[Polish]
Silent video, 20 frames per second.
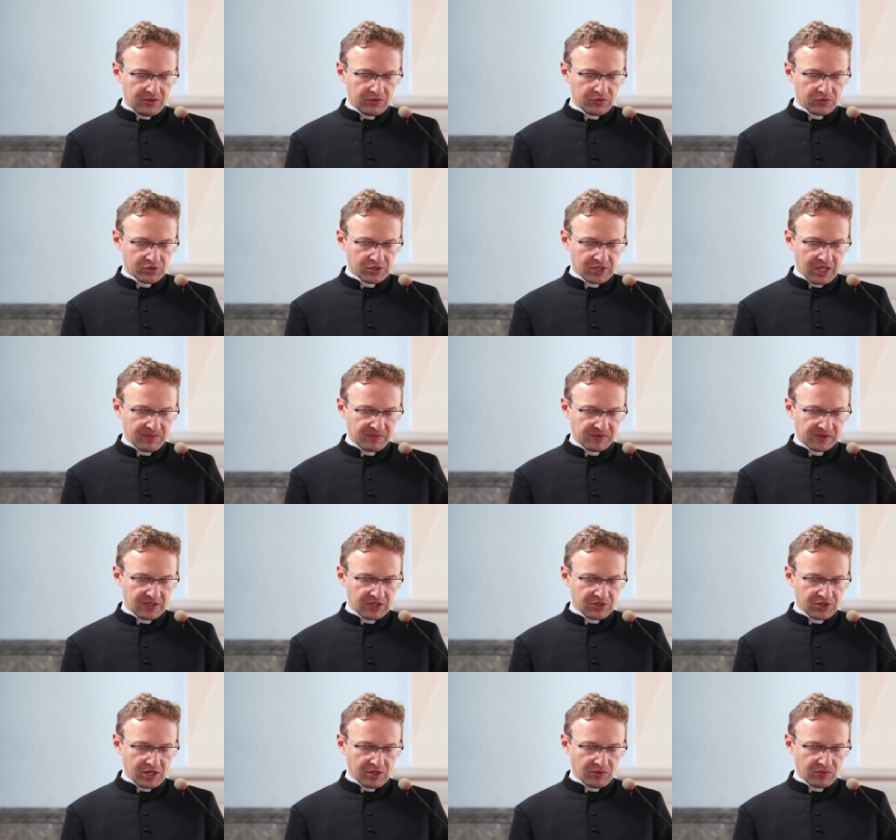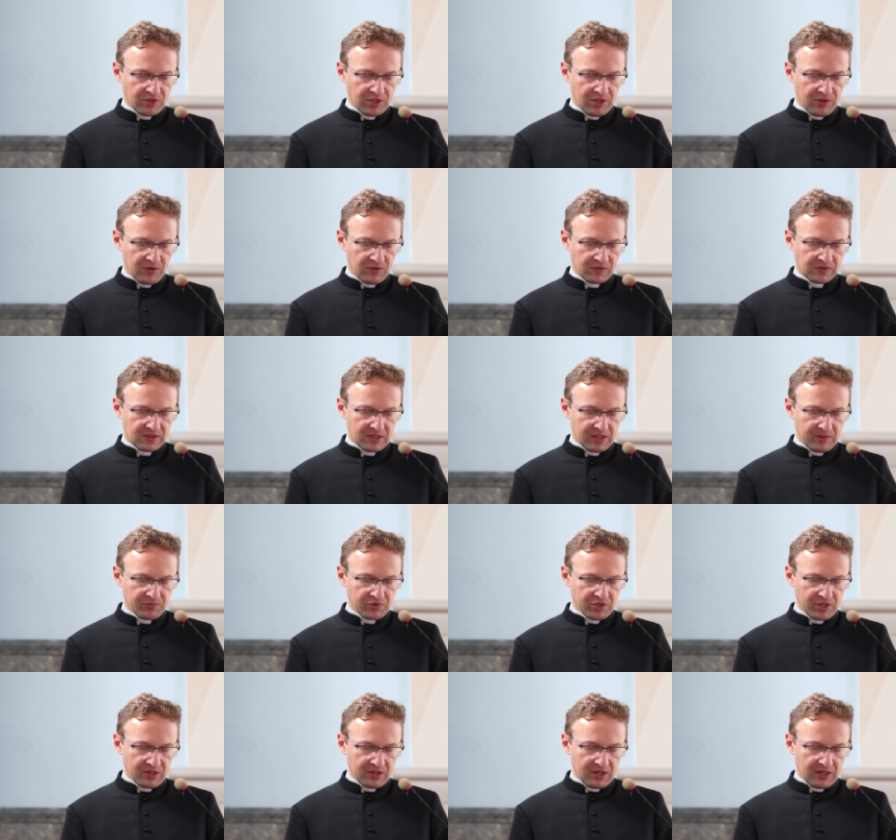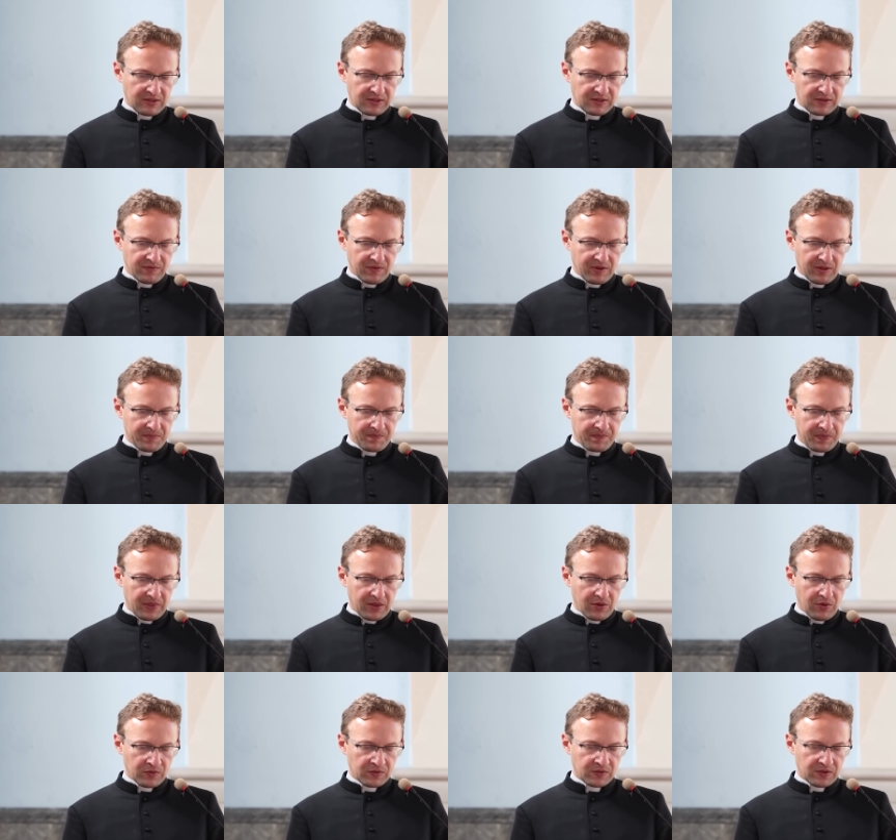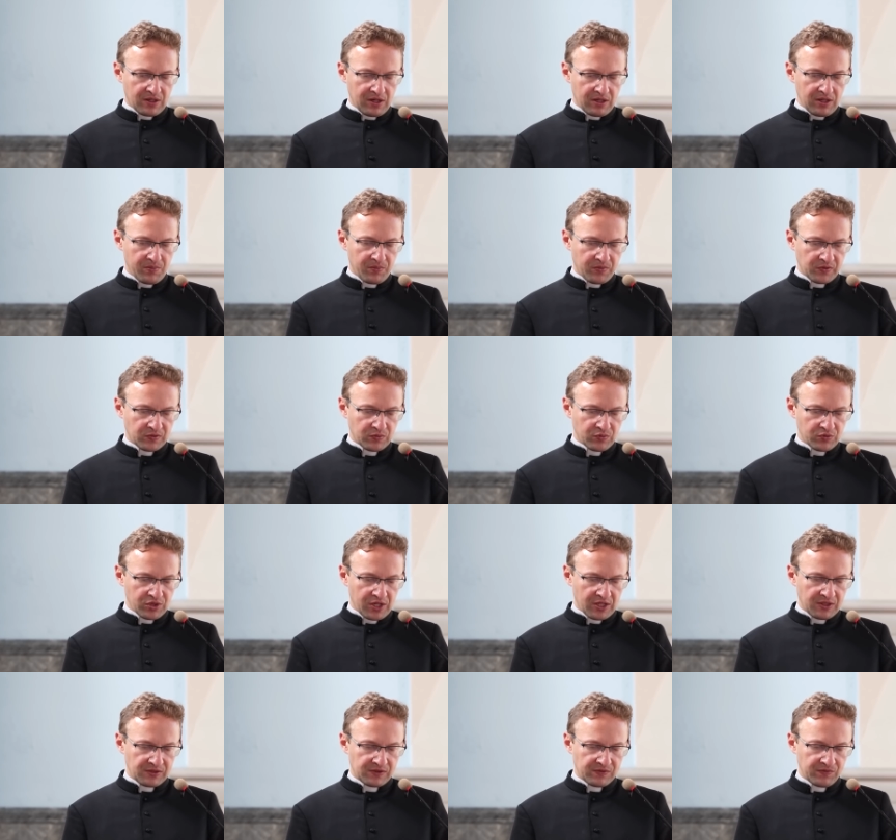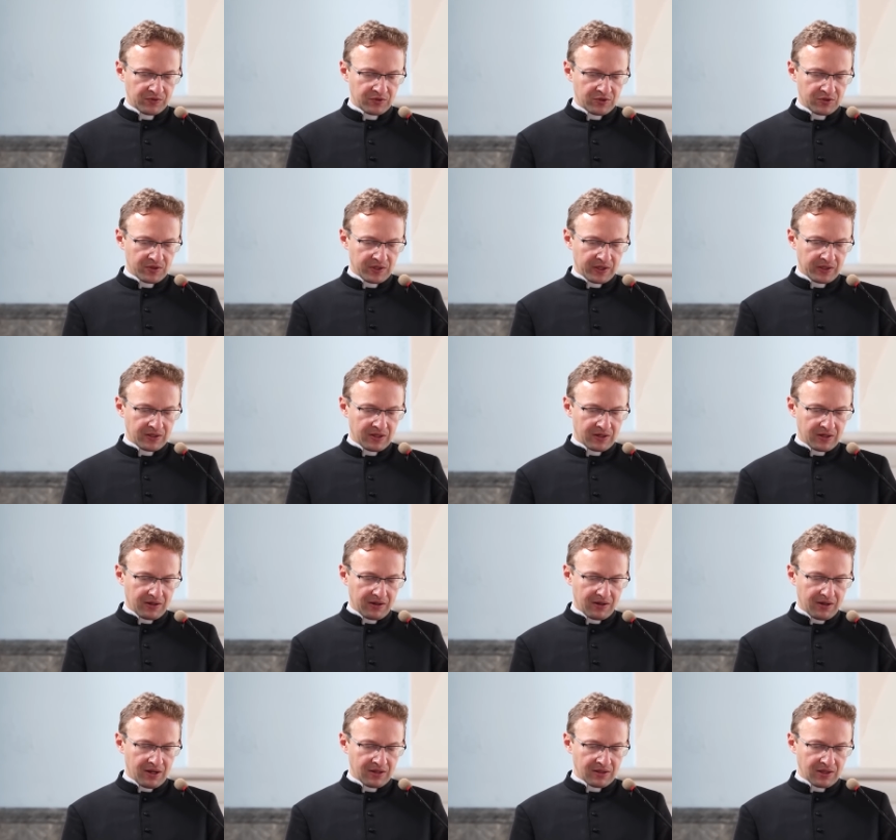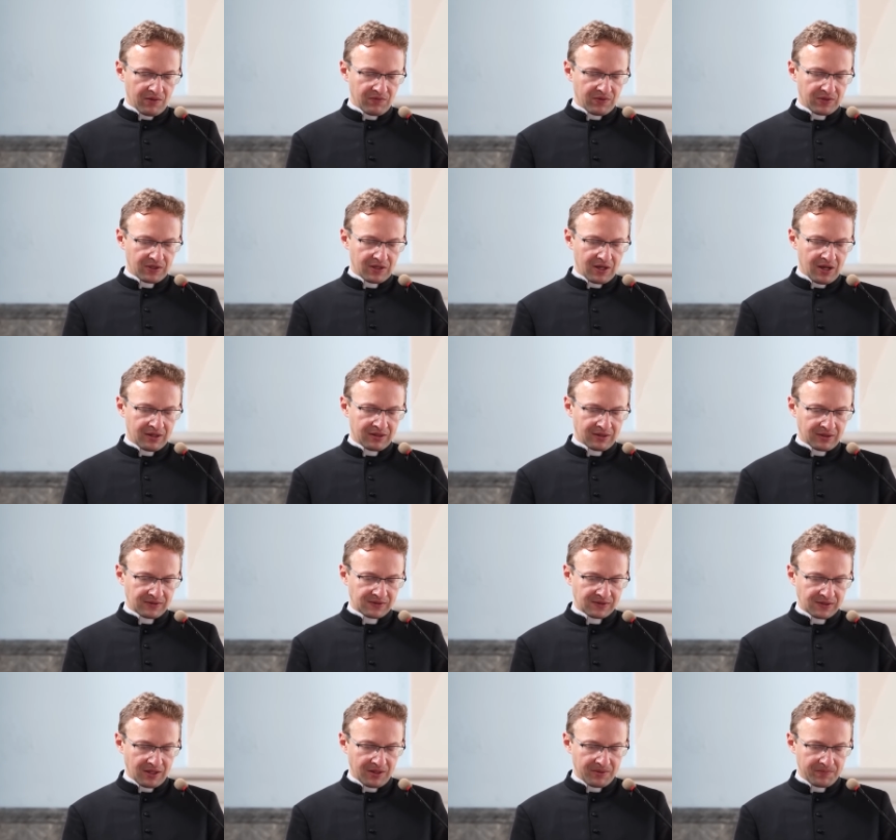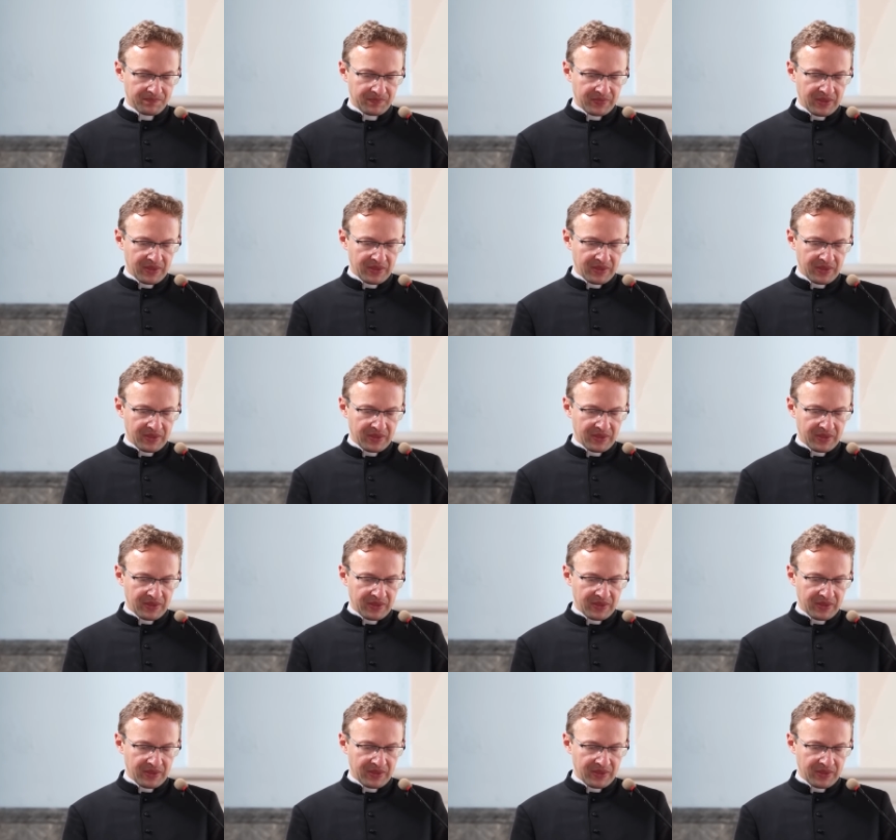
Już tam zdarzają się ostre przekleństwa, ostre nieposłuszeństwo do trenera, a nawet agresja.